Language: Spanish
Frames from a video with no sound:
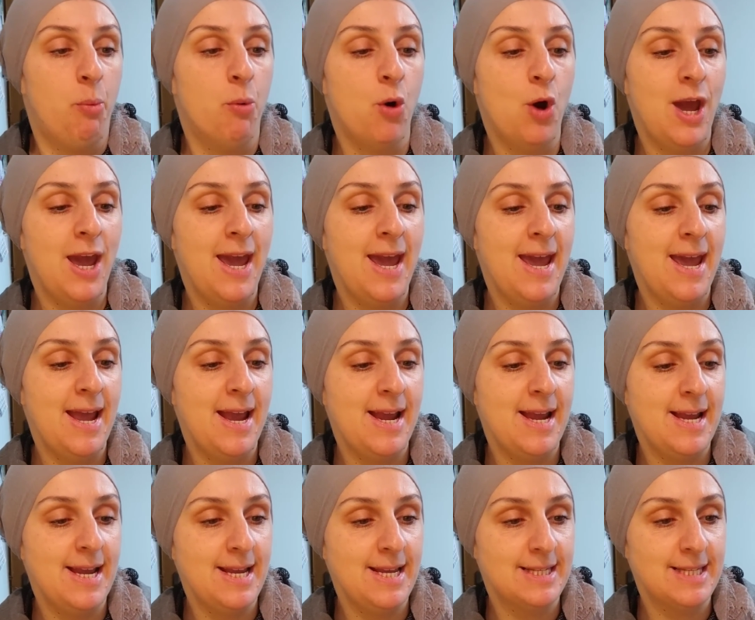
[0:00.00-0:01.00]

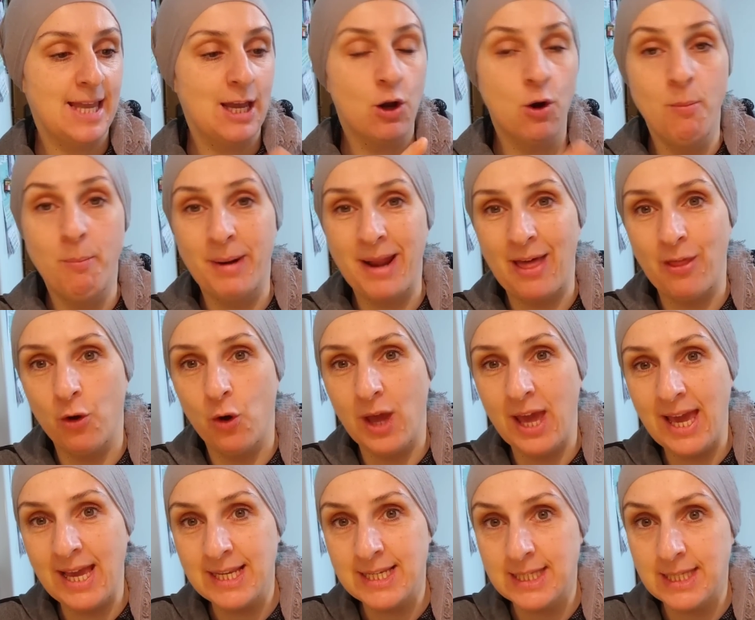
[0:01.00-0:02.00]
Pues he
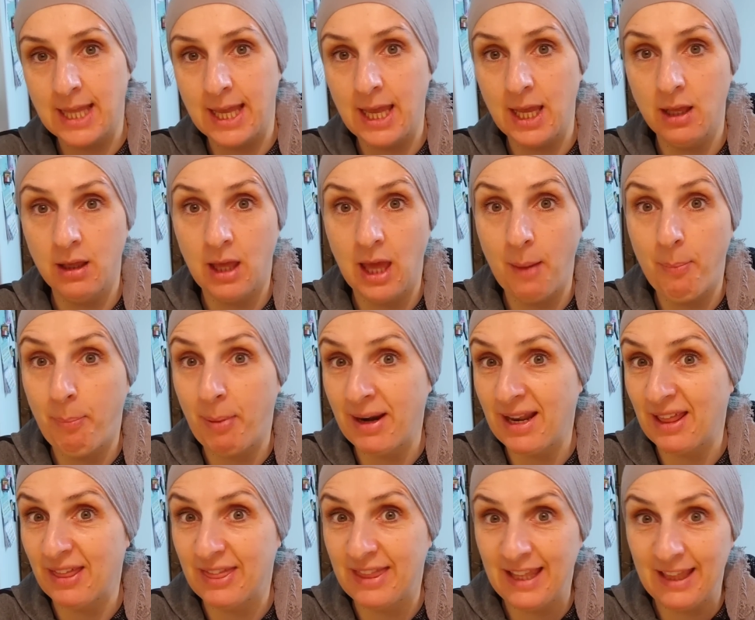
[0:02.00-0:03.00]
comprado este, que es
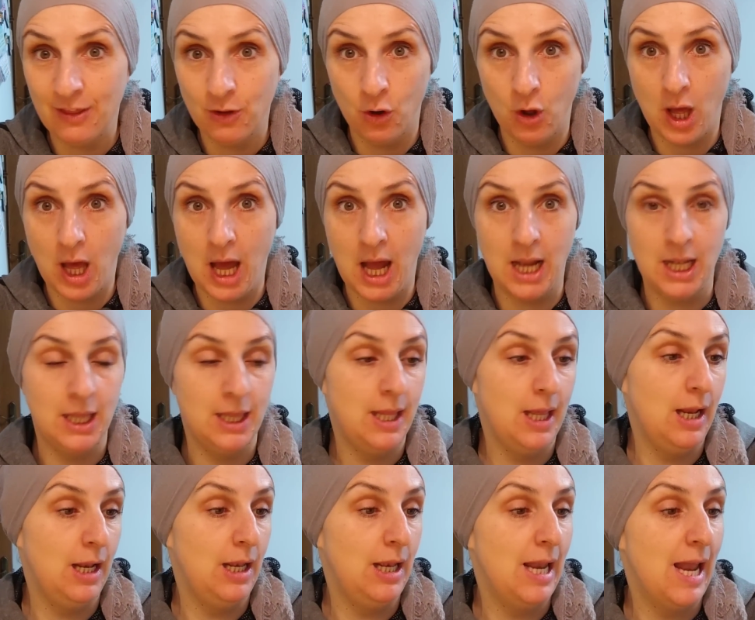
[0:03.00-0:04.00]
parecido
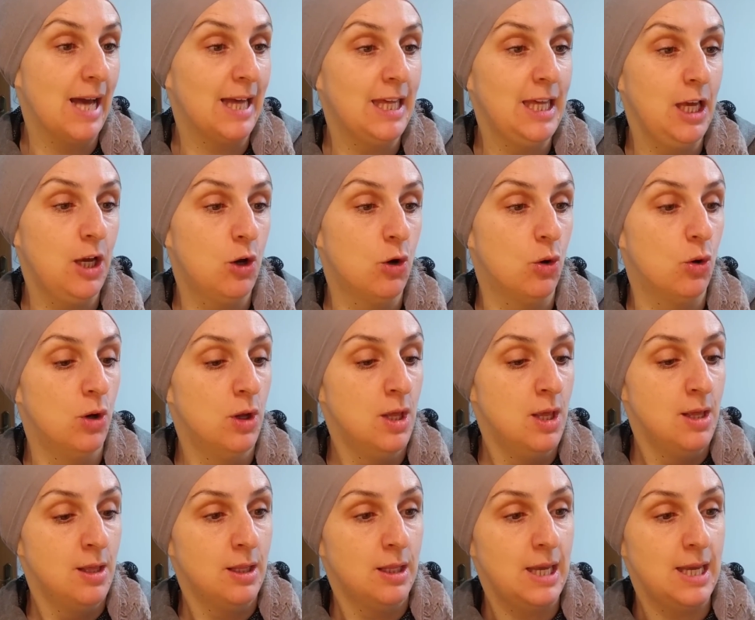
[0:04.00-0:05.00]
al de la Kiko.
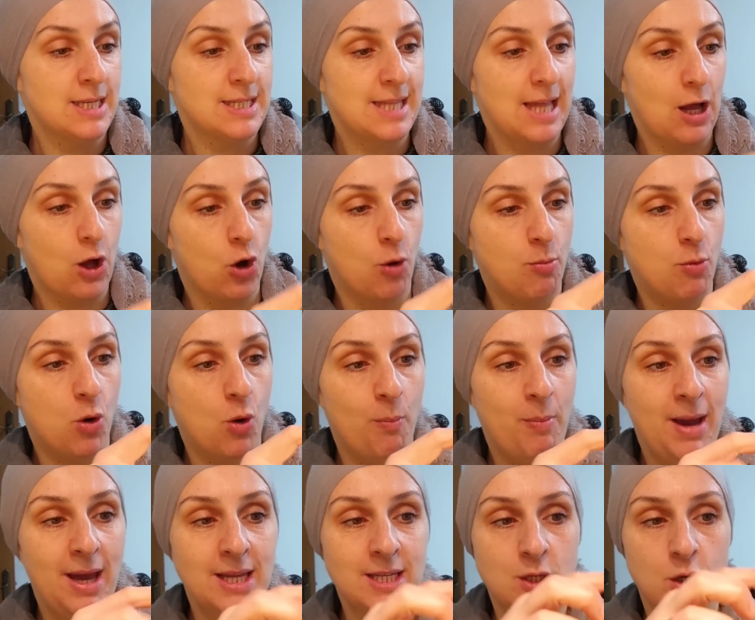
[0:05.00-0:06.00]
Está
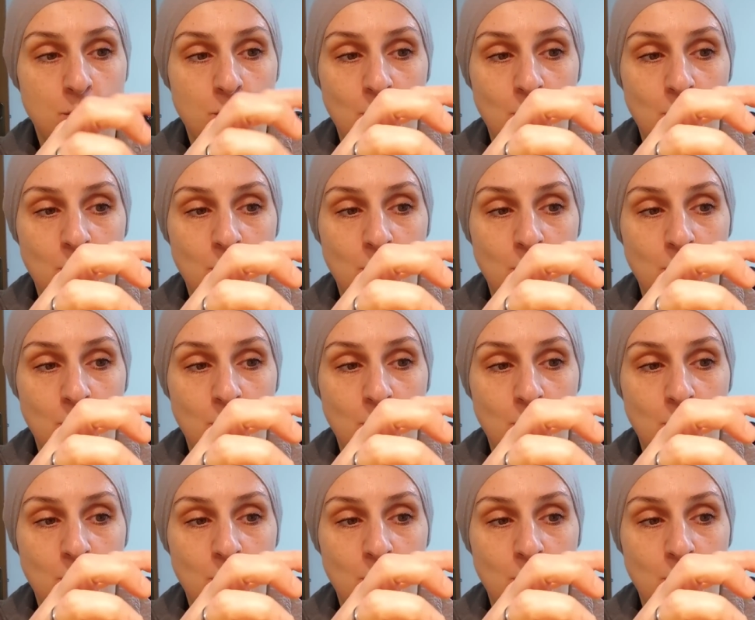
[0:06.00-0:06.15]
como, ¿veis?